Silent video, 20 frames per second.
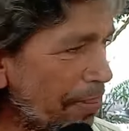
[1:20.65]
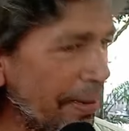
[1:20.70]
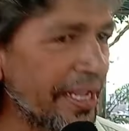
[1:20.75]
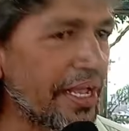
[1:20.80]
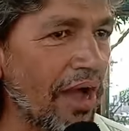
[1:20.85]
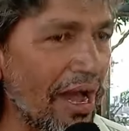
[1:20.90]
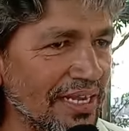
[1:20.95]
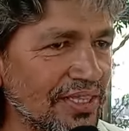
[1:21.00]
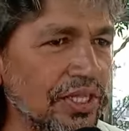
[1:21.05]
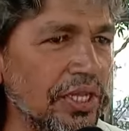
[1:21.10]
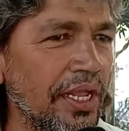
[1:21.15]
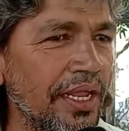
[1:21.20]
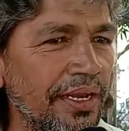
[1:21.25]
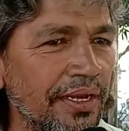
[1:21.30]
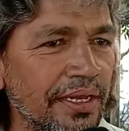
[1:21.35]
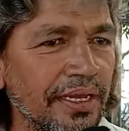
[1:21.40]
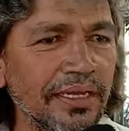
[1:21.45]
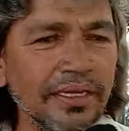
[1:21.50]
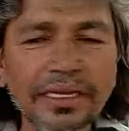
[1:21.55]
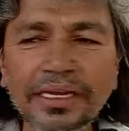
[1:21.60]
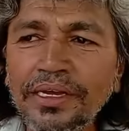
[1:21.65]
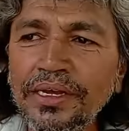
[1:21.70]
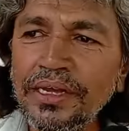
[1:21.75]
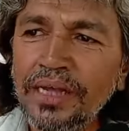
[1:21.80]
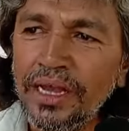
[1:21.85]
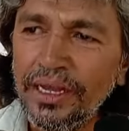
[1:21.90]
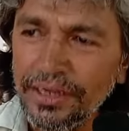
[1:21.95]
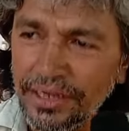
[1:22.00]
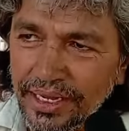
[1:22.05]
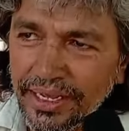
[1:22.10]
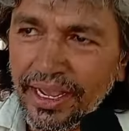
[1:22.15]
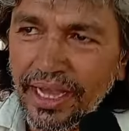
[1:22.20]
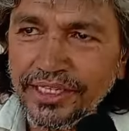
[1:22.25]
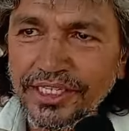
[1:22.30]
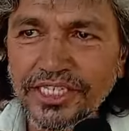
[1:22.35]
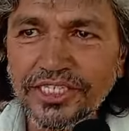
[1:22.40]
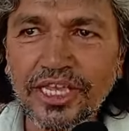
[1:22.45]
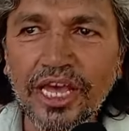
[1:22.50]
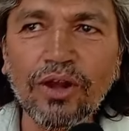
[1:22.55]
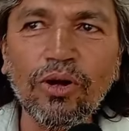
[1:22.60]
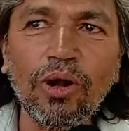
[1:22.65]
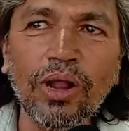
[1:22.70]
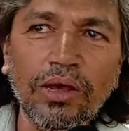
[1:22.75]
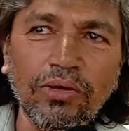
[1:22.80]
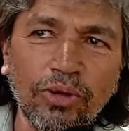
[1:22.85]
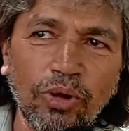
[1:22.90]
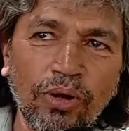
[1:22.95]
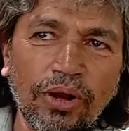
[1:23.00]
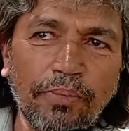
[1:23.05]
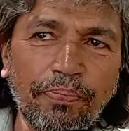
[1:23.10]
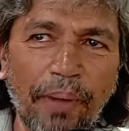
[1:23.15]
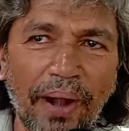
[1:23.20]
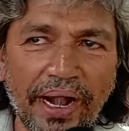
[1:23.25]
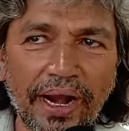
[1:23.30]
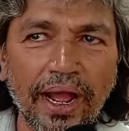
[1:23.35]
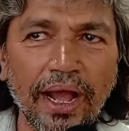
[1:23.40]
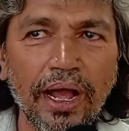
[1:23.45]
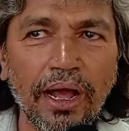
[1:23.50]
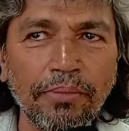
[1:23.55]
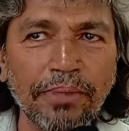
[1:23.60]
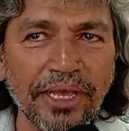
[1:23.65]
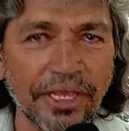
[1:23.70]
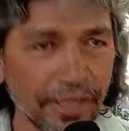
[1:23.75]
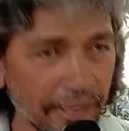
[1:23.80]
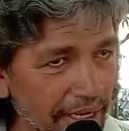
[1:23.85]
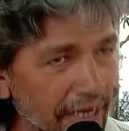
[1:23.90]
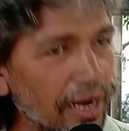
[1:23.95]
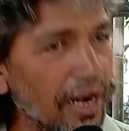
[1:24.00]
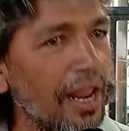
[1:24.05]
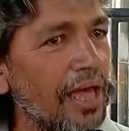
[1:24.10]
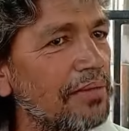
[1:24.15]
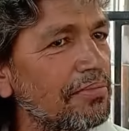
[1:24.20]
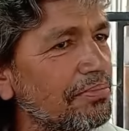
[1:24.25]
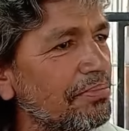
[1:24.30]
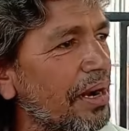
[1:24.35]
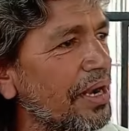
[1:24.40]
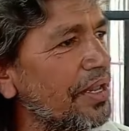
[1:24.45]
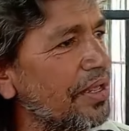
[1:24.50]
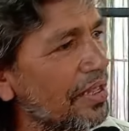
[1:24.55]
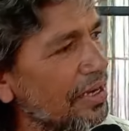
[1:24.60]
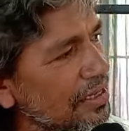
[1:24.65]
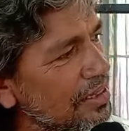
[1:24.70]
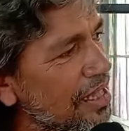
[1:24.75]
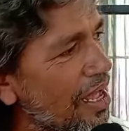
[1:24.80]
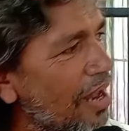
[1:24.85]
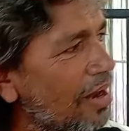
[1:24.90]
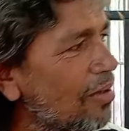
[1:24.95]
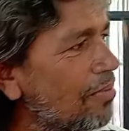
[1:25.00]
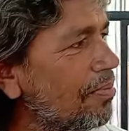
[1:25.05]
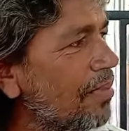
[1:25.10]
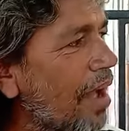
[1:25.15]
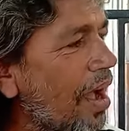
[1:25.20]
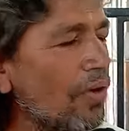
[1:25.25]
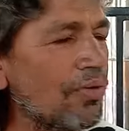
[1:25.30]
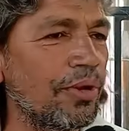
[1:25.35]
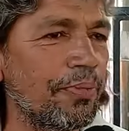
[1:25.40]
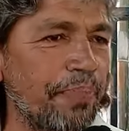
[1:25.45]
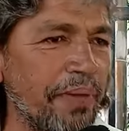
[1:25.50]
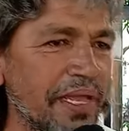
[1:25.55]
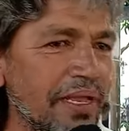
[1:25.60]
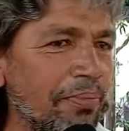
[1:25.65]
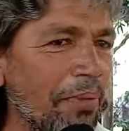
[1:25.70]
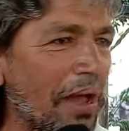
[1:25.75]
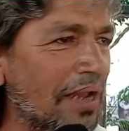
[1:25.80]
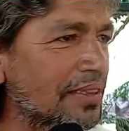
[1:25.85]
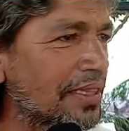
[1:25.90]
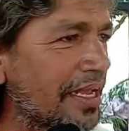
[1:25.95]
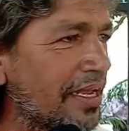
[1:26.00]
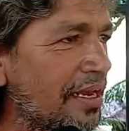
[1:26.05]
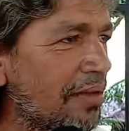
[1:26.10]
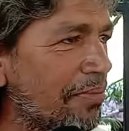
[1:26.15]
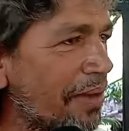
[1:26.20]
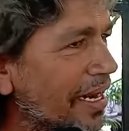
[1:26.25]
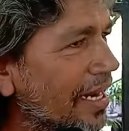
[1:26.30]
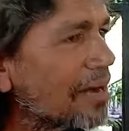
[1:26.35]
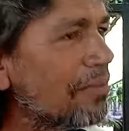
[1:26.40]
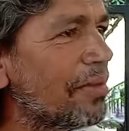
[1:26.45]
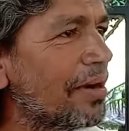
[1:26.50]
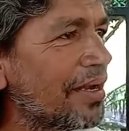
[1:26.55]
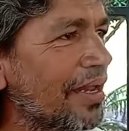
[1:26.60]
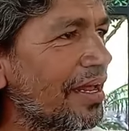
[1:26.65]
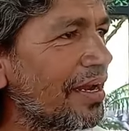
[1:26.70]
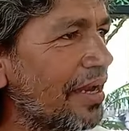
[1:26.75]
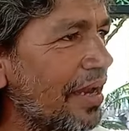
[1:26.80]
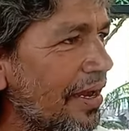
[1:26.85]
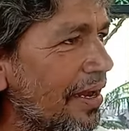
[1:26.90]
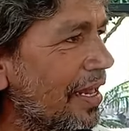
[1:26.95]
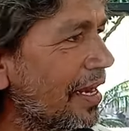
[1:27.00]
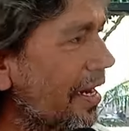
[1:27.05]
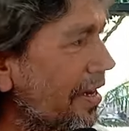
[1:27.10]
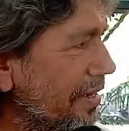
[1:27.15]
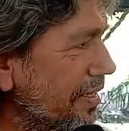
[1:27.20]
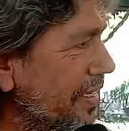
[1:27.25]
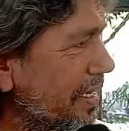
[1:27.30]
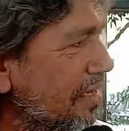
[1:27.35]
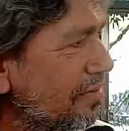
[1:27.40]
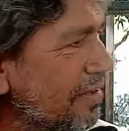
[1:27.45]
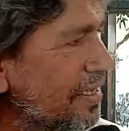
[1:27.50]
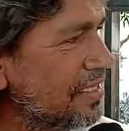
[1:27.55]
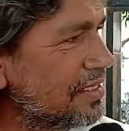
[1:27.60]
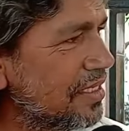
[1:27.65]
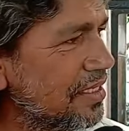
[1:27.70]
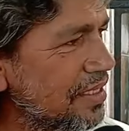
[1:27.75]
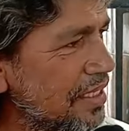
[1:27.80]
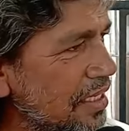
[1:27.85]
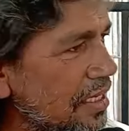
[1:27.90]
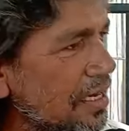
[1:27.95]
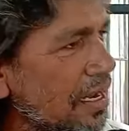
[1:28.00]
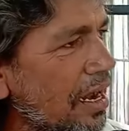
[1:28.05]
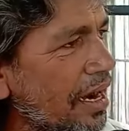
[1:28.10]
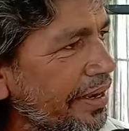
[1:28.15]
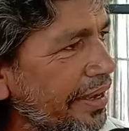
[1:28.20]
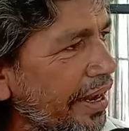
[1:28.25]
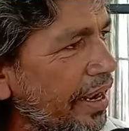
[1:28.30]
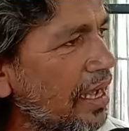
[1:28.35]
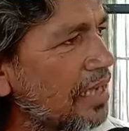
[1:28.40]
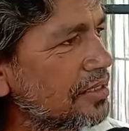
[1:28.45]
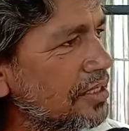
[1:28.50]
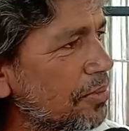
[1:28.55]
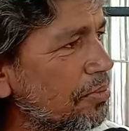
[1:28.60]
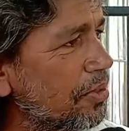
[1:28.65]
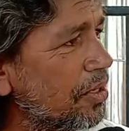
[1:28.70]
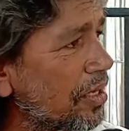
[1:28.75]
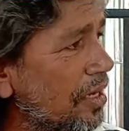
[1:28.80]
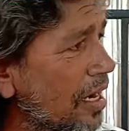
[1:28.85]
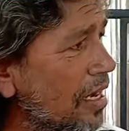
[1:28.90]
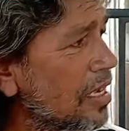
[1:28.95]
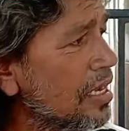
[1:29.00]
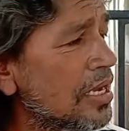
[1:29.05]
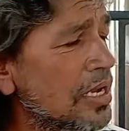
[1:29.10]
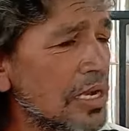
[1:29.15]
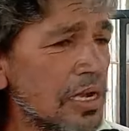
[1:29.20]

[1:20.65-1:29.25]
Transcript: பி கார்த்திகேயனுக்கு இன்றைக்கி அஜித் சாரோட அவரோட பழகாமல் இருக்கலாம் பட் இருந்தாலும் அவர் பீக் பார்த்து என்னை மறக்க மாட்டார் ஏன்னா ரெட்டச்சட வயசு தீனா அட்டகாசம்ங்கிற